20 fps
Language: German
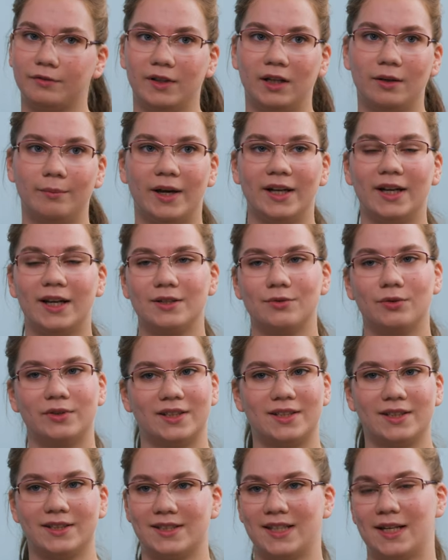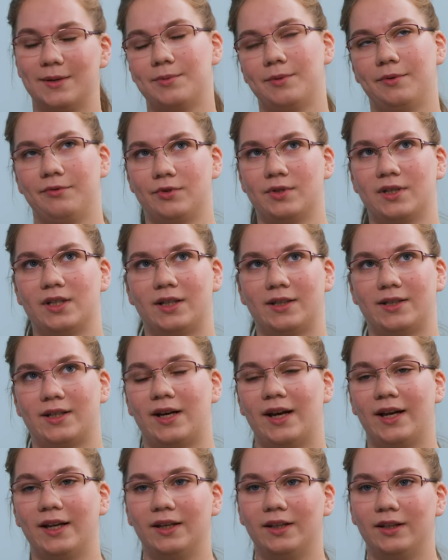viele Männer, so dass ich selbstbewusster da
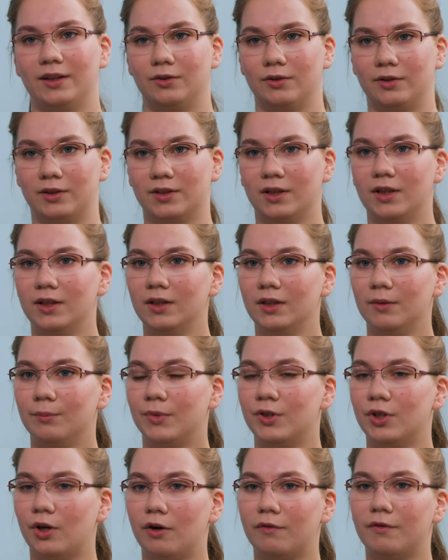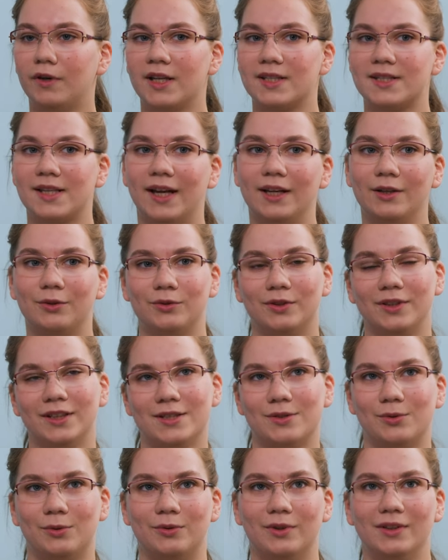reingehe und mich offener zeige und
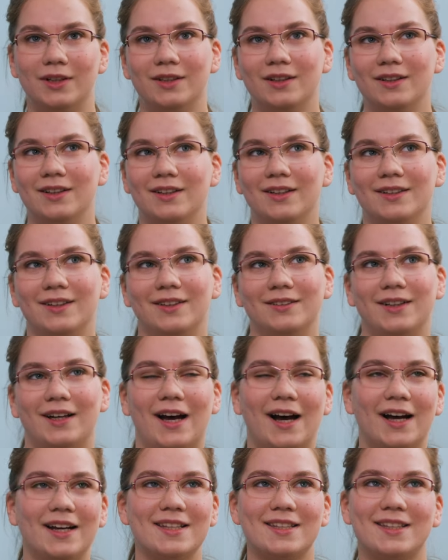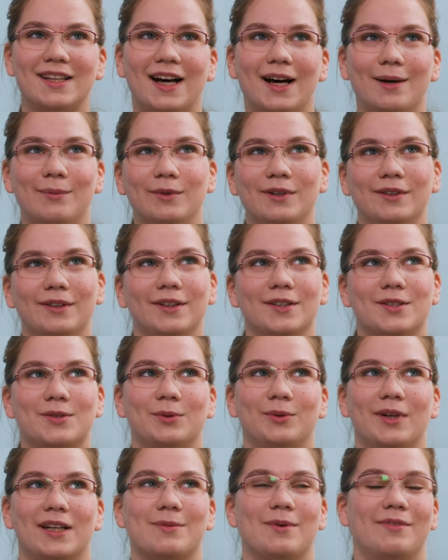nicht so Angst habe,
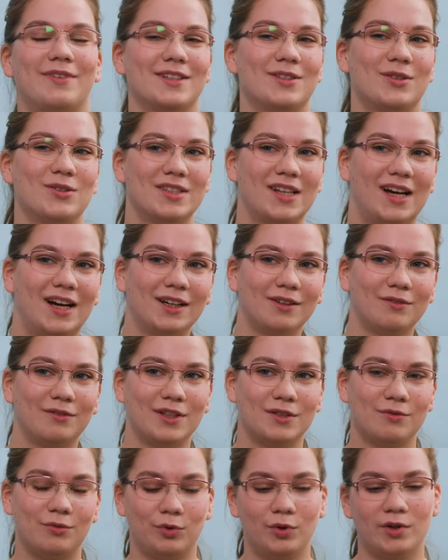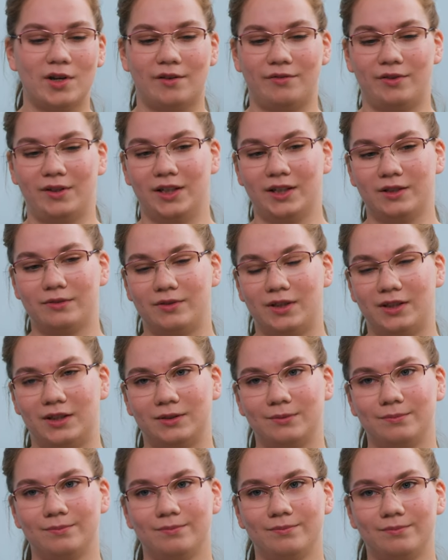so erstmal was zu sagen, wie es früher vielleicht
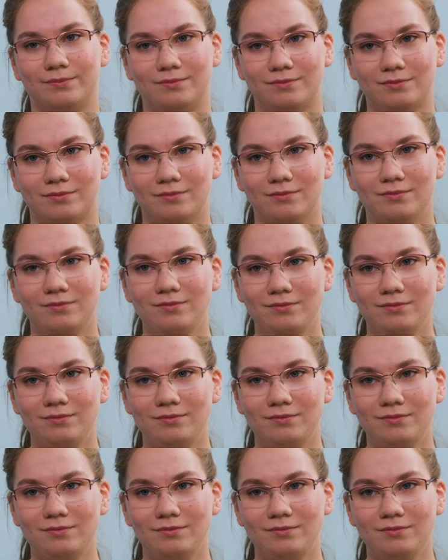war. Ja.